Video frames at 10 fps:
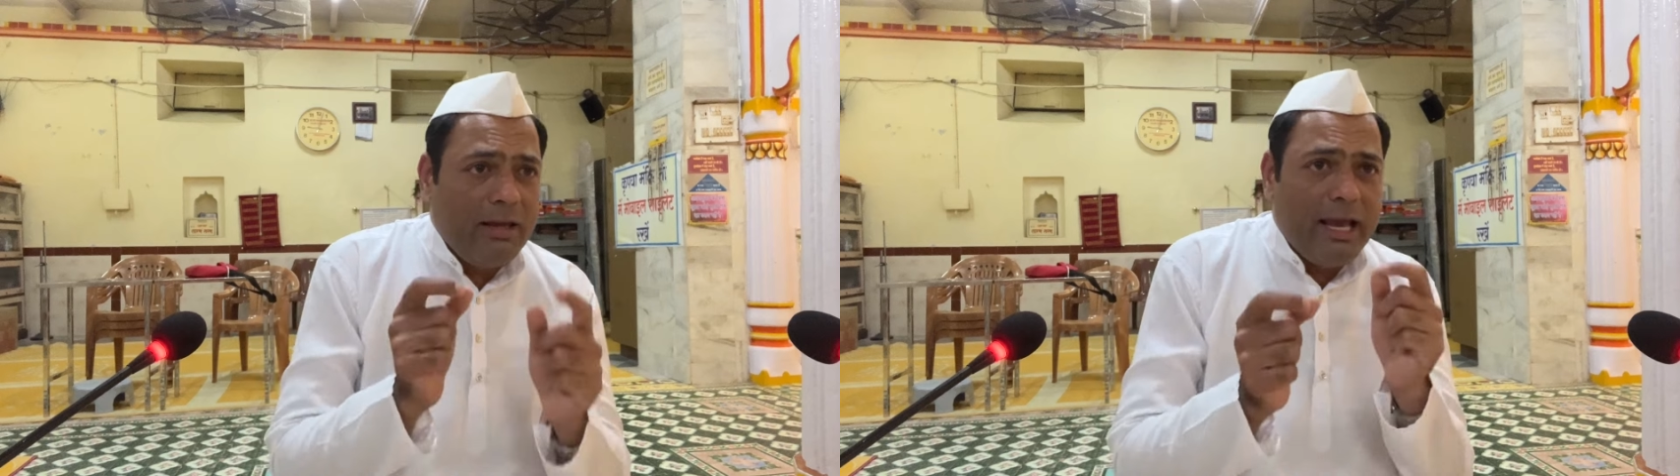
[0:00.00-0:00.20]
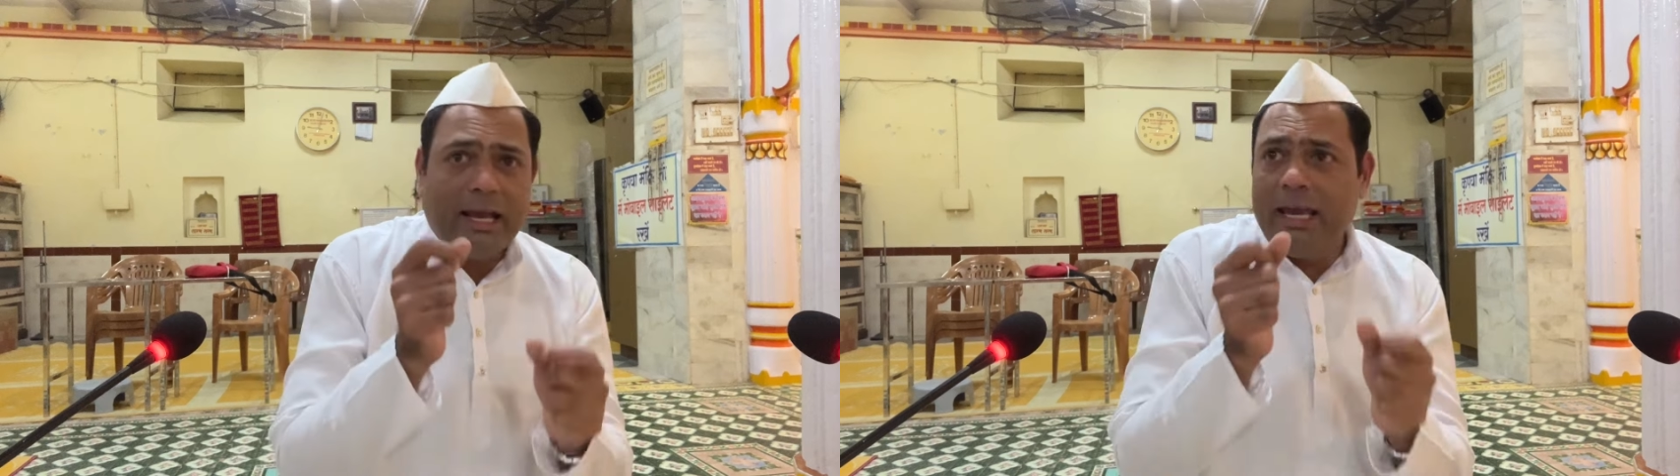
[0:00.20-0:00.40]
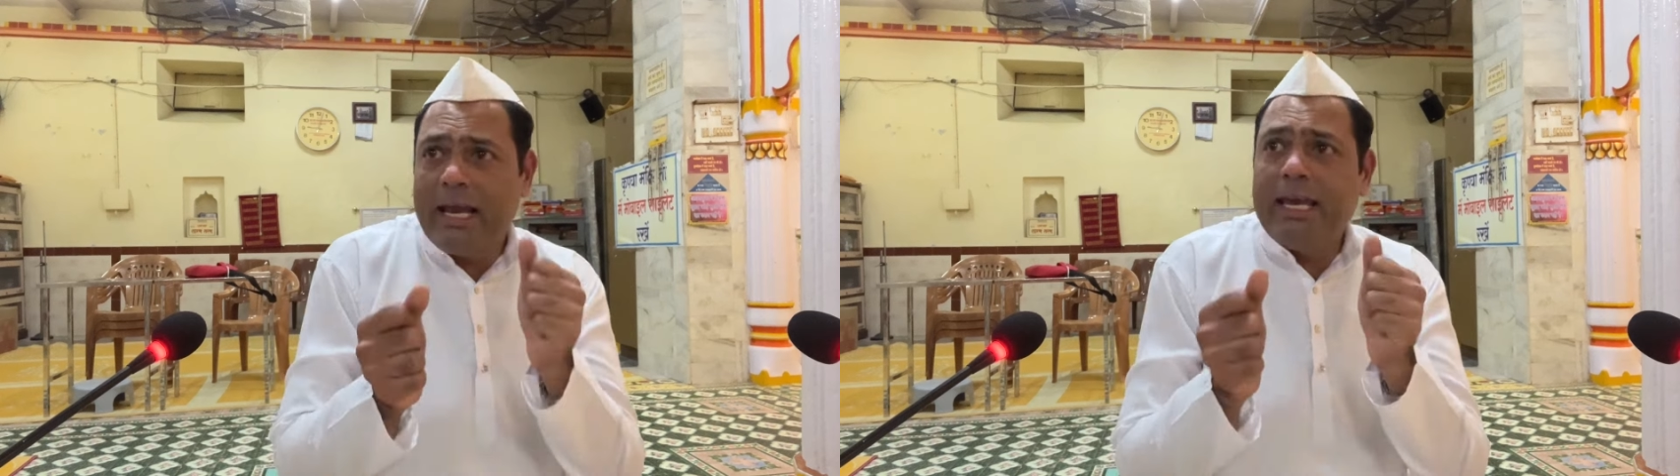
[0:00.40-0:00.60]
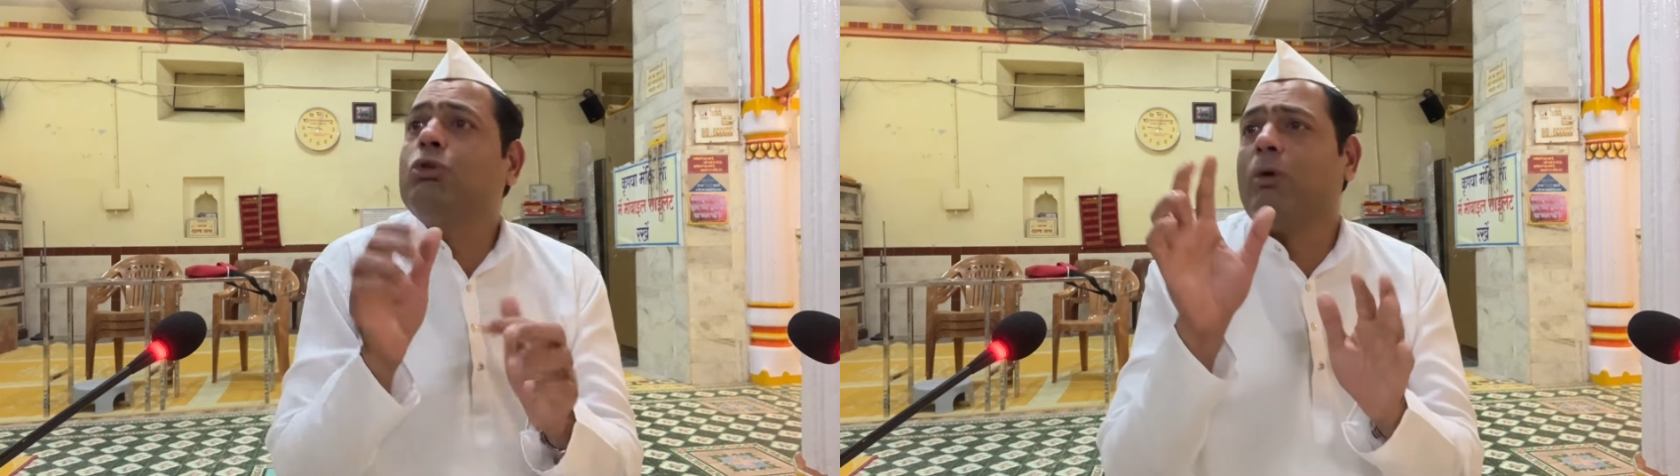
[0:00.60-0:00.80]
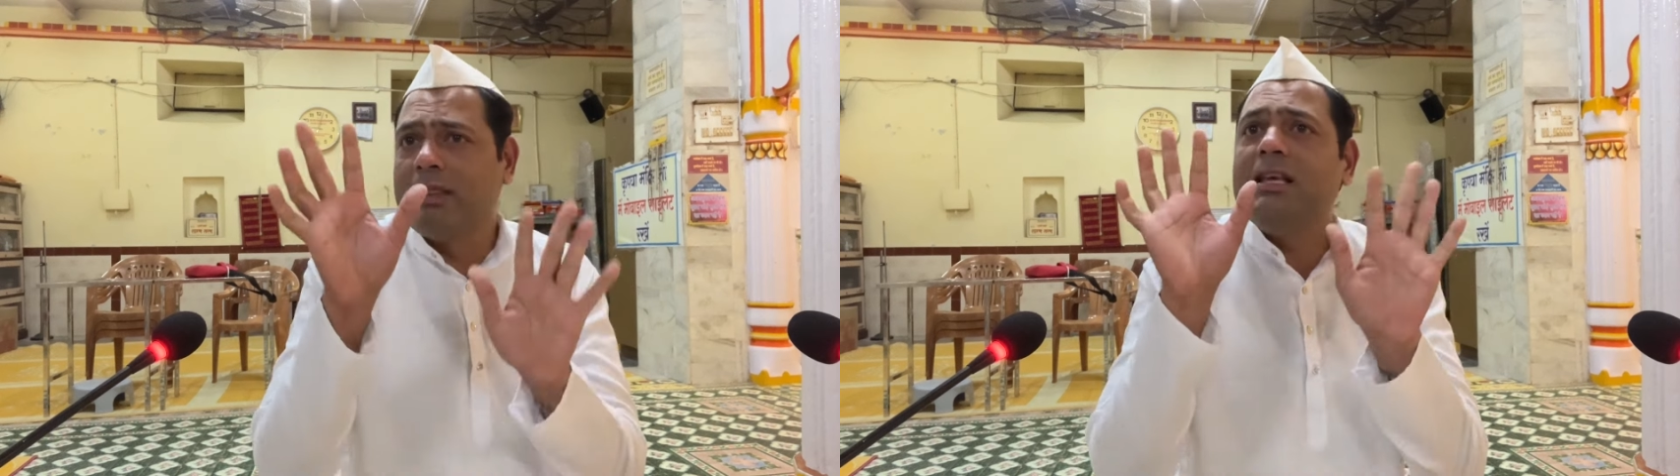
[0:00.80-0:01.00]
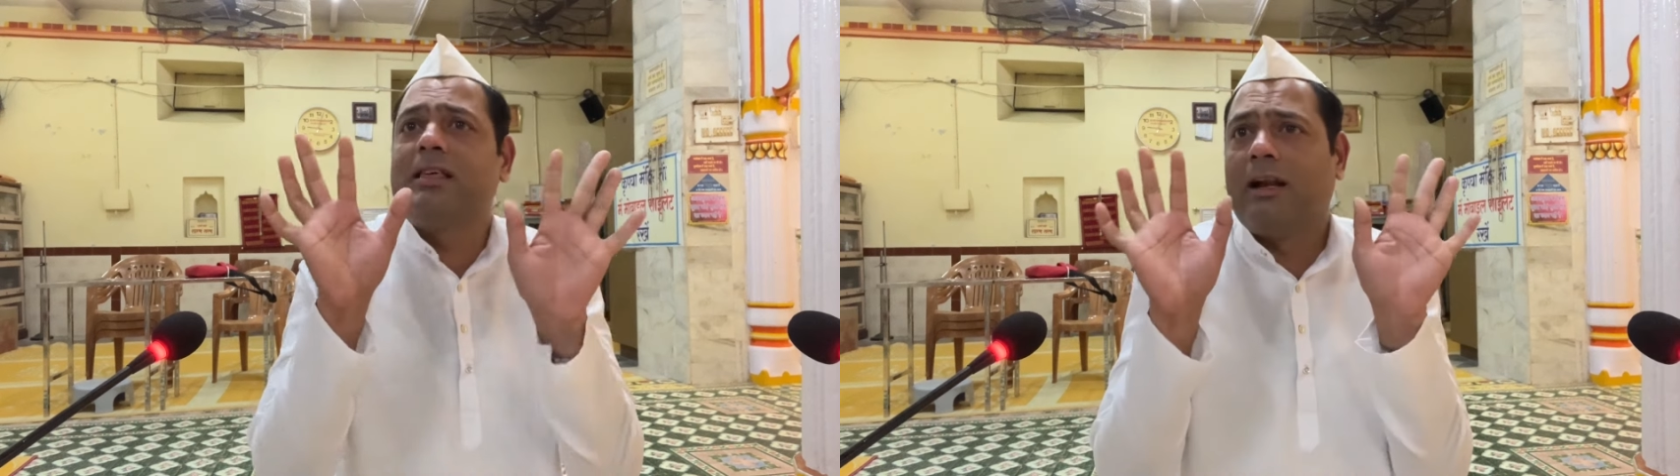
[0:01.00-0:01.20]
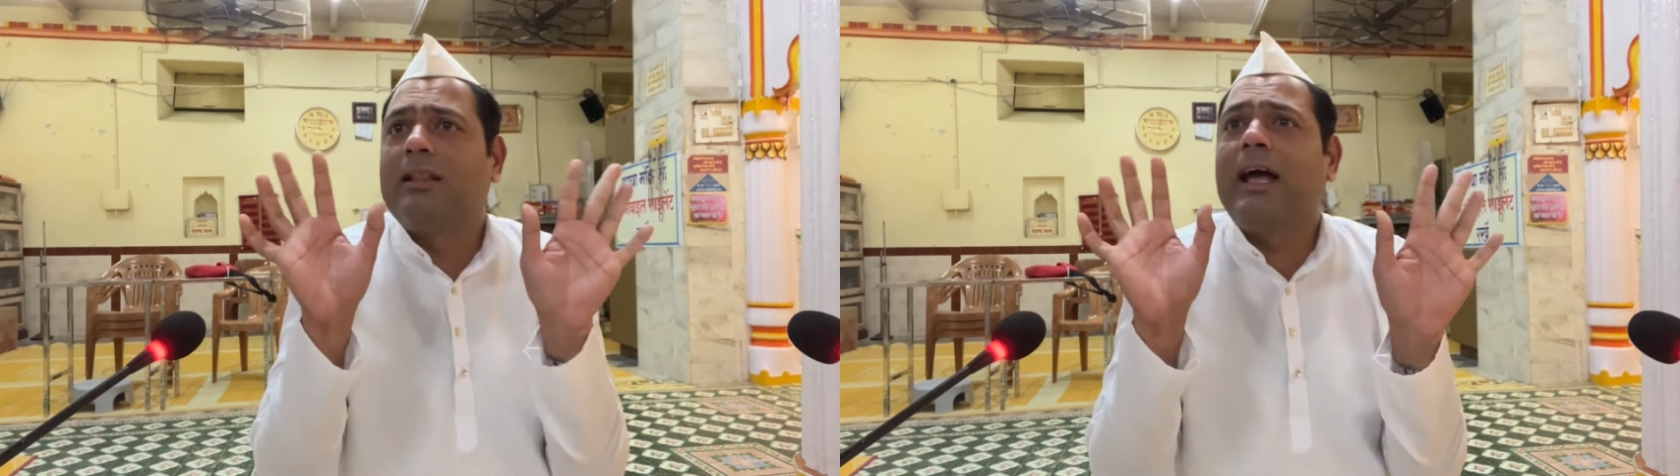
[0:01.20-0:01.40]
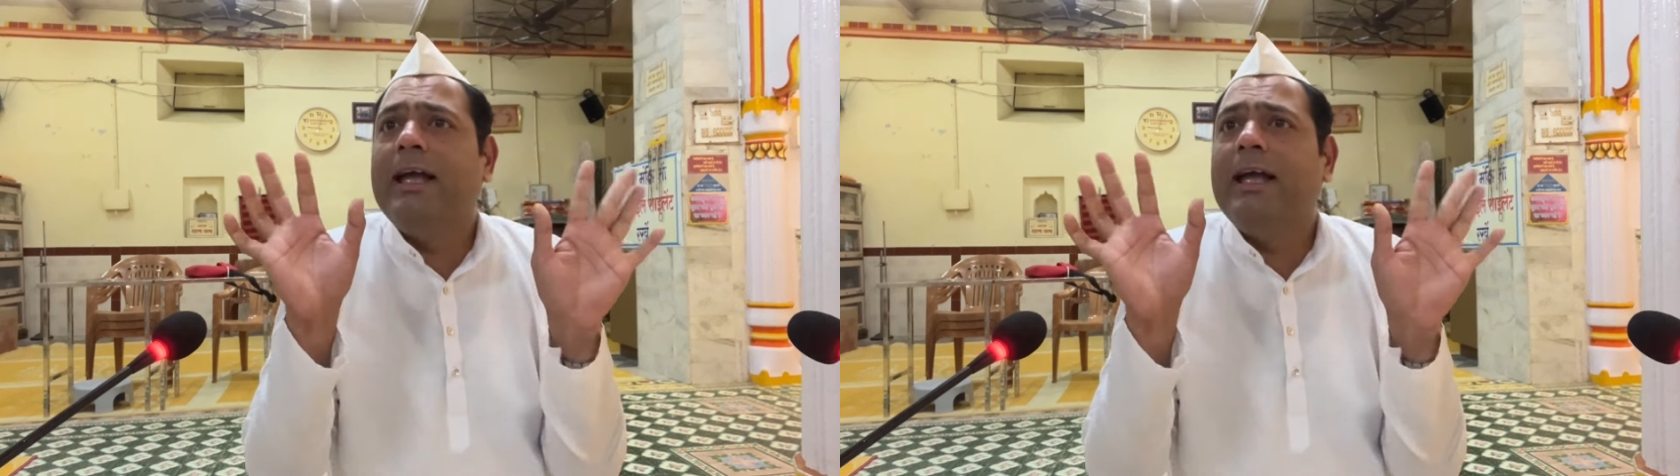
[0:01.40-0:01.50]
एक एक ये द्वंद्व चलता